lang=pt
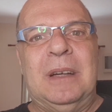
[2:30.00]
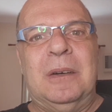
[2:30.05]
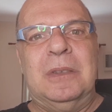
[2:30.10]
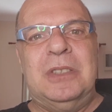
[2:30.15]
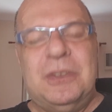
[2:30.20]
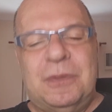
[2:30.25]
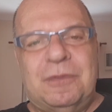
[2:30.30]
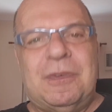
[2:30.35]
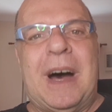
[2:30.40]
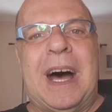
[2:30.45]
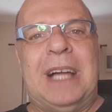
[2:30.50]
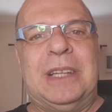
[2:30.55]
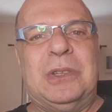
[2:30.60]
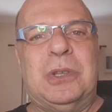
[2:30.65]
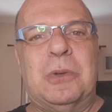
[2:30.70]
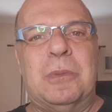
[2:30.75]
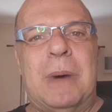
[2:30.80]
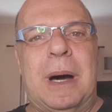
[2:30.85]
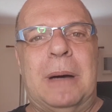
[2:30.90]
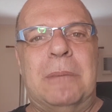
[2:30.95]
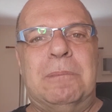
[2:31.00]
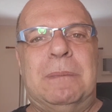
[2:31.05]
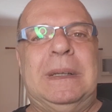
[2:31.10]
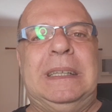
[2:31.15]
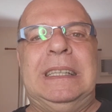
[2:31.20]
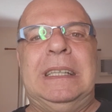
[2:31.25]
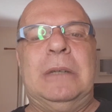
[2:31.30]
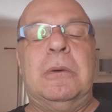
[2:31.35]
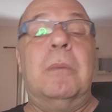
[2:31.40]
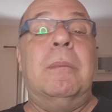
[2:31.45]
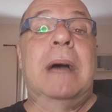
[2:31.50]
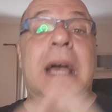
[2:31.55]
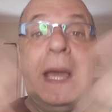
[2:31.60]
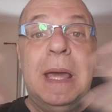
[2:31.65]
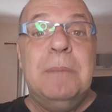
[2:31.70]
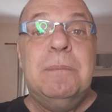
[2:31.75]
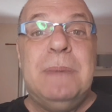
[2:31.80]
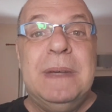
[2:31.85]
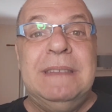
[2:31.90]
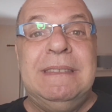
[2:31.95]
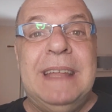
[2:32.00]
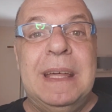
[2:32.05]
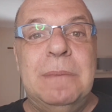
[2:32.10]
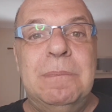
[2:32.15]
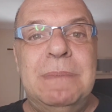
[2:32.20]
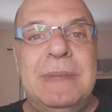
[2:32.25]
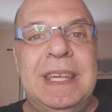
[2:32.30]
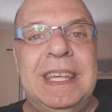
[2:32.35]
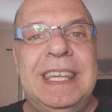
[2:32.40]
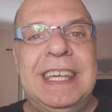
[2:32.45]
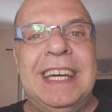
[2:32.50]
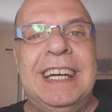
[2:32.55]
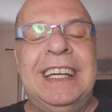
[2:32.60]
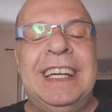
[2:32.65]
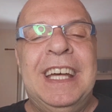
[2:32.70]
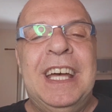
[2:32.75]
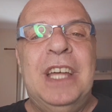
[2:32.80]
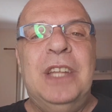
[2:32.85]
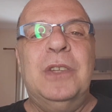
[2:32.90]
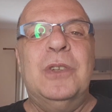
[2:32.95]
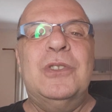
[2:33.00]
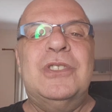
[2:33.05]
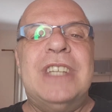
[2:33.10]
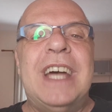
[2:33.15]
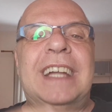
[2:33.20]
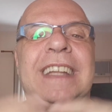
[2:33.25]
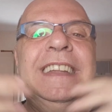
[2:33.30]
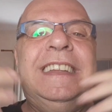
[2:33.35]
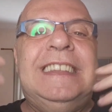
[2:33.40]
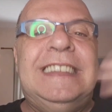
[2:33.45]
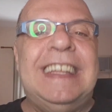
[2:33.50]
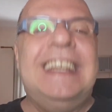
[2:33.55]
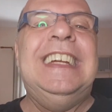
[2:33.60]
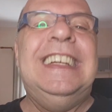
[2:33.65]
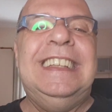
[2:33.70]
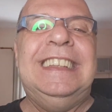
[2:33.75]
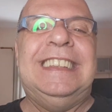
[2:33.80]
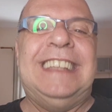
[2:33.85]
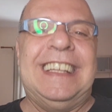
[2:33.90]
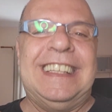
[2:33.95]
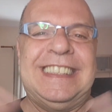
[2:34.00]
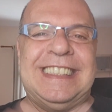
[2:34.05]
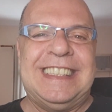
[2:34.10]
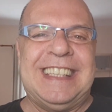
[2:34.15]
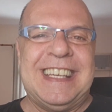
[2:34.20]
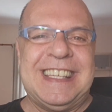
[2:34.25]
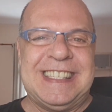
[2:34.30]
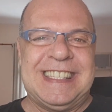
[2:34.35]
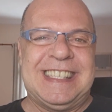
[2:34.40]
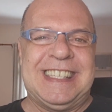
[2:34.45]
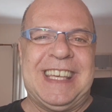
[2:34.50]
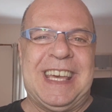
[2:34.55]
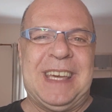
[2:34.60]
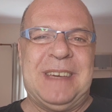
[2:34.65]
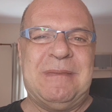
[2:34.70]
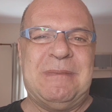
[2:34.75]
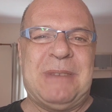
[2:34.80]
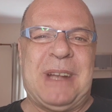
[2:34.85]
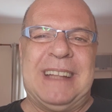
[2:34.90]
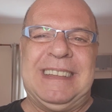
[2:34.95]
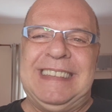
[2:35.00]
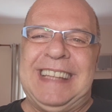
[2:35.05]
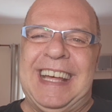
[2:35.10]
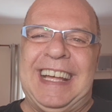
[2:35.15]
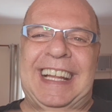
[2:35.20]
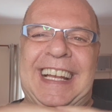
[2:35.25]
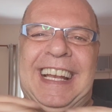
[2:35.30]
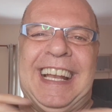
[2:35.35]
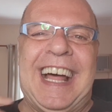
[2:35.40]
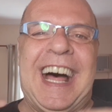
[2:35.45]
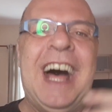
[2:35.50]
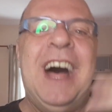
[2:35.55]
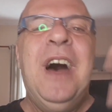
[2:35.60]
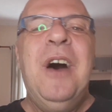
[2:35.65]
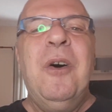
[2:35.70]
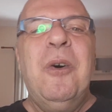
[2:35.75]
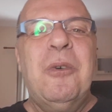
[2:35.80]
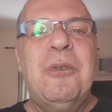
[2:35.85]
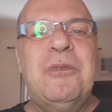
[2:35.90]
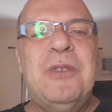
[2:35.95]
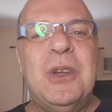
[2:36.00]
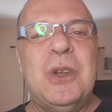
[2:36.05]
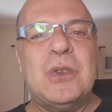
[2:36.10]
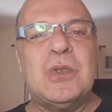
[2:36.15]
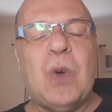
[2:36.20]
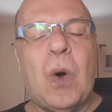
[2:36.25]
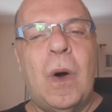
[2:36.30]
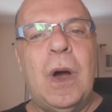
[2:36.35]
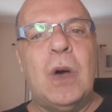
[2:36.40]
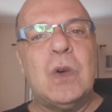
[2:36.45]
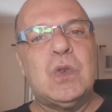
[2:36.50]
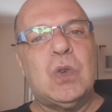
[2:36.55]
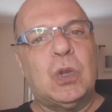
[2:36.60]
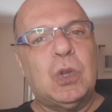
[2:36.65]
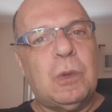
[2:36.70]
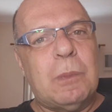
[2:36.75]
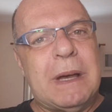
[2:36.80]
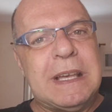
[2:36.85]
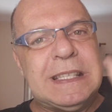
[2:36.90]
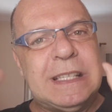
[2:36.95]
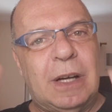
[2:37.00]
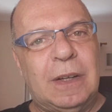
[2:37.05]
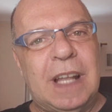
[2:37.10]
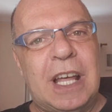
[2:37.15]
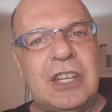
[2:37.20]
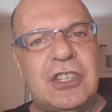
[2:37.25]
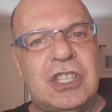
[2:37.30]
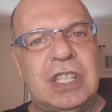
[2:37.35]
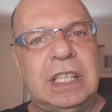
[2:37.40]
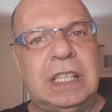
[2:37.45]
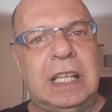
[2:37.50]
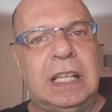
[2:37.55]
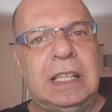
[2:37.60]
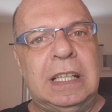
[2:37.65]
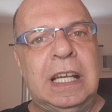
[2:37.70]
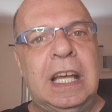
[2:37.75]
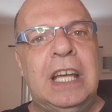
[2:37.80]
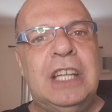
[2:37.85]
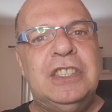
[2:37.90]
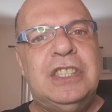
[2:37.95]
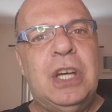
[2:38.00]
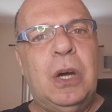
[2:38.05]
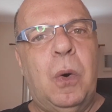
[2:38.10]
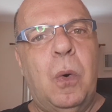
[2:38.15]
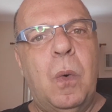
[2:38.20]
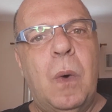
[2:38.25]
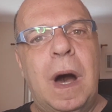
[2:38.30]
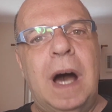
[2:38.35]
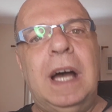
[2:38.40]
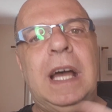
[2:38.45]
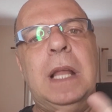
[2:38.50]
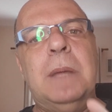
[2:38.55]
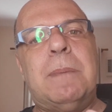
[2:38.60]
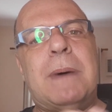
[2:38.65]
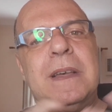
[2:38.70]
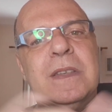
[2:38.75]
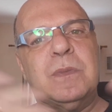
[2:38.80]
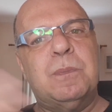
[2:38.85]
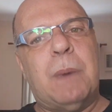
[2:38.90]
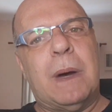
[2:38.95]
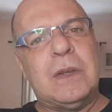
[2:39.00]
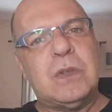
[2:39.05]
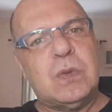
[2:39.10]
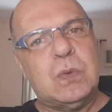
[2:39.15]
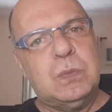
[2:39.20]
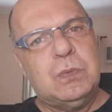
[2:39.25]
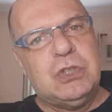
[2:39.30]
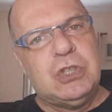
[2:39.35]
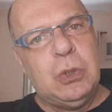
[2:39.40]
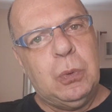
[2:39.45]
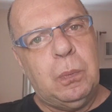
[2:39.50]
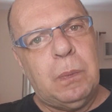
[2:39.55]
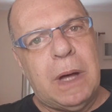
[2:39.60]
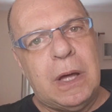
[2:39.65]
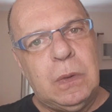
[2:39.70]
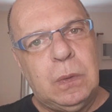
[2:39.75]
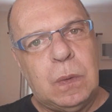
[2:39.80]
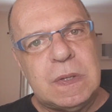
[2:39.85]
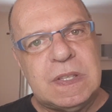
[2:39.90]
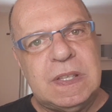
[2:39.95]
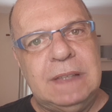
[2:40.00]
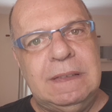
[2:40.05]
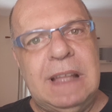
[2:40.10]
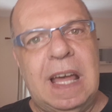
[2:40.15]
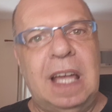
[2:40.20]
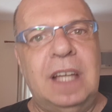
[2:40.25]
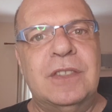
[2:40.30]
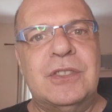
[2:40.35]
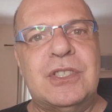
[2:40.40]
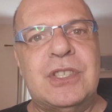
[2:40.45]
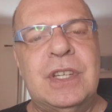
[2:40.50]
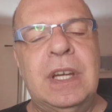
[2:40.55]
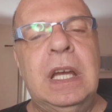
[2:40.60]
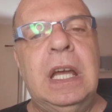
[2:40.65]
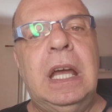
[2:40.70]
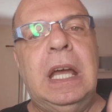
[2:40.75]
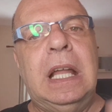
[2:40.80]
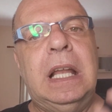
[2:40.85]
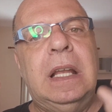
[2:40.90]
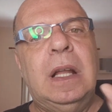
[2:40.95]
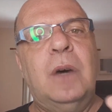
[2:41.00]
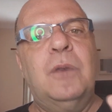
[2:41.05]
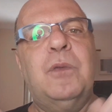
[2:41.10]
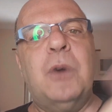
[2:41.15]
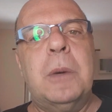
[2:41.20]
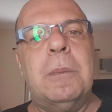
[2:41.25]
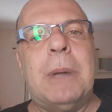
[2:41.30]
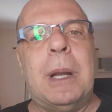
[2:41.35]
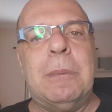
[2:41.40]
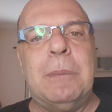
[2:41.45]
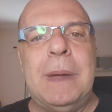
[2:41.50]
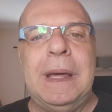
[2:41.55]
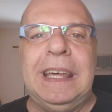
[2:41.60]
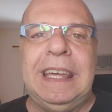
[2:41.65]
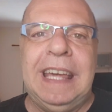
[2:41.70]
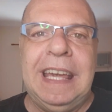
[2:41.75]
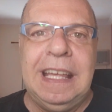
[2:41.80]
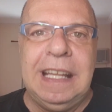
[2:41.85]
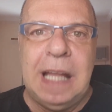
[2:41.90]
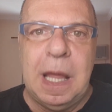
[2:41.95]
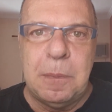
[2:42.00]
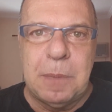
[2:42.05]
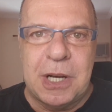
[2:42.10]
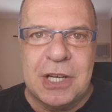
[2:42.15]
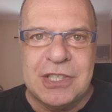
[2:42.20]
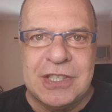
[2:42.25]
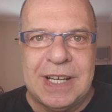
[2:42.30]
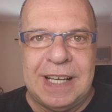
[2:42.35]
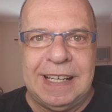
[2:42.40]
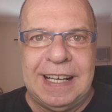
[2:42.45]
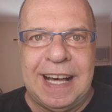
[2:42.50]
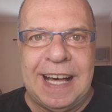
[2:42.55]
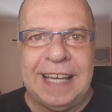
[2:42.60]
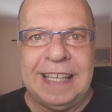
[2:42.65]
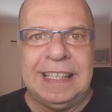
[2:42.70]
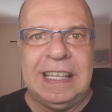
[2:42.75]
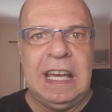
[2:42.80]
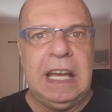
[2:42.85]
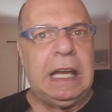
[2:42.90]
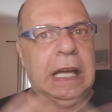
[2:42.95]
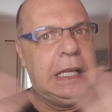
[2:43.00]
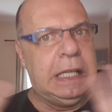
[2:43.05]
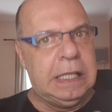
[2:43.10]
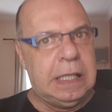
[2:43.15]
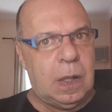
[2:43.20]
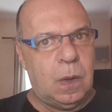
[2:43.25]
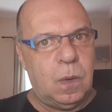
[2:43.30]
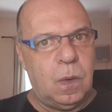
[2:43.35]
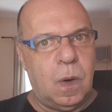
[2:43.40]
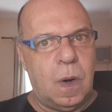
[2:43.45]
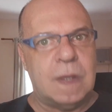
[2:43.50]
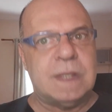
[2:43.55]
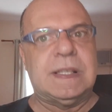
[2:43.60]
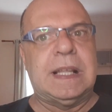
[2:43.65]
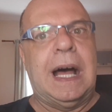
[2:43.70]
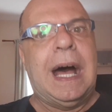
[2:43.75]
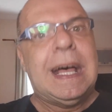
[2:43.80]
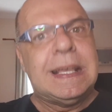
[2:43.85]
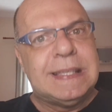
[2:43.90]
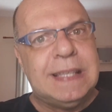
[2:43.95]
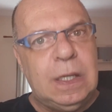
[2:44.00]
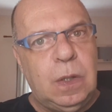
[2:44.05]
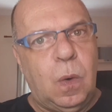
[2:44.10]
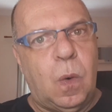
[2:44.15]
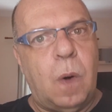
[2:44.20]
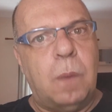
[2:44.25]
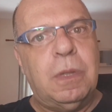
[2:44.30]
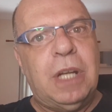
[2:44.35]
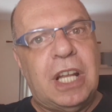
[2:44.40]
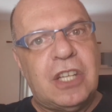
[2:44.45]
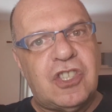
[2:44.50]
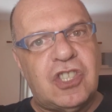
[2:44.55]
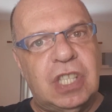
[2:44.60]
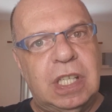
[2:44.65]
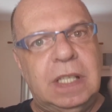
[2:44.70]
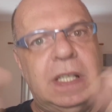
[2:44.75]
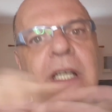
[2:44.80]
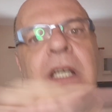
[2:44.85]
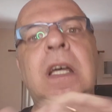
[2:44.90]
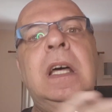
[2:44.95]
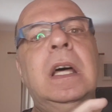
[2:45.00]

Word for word: de fato uma, uma epidemia no dia 30 de dezembro. Até lá o vírus correu solto, mas não na China. De Wuhan ele partiu para o ocidente. Ele não foi para Pequim nem para Xangai. Ele não gosta. Assim como na China,